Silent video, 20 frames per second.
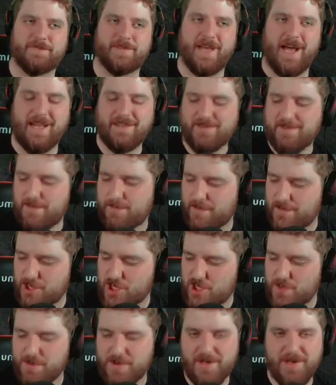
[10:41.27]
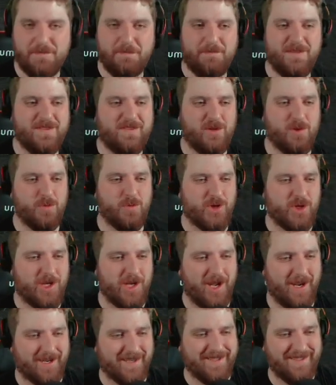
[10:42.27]
Da hat sich meine Stimme ein bisschen
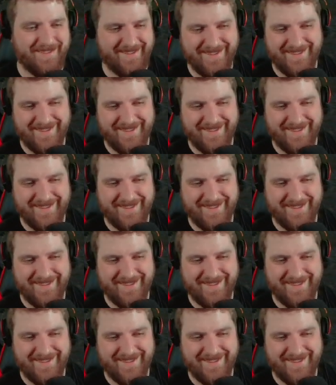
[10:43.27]
überschlagen.